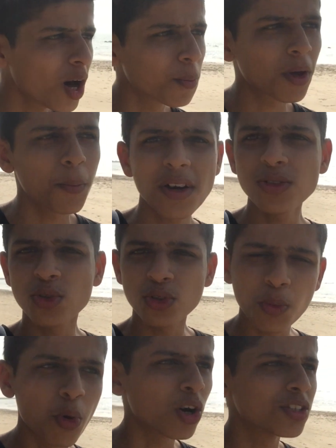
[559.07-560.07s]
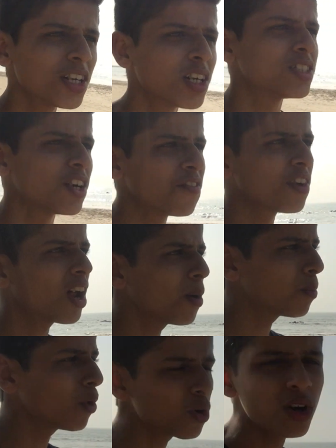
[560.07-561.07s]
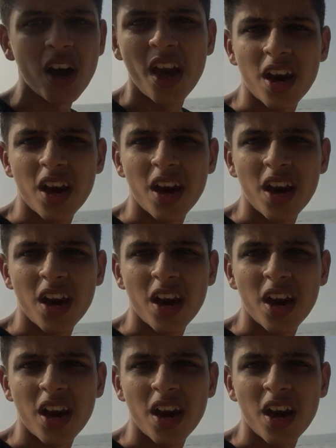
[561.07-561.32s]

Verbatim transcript: ना आपके पास तो तो बहुत ही अच्छा है फिर आप लोग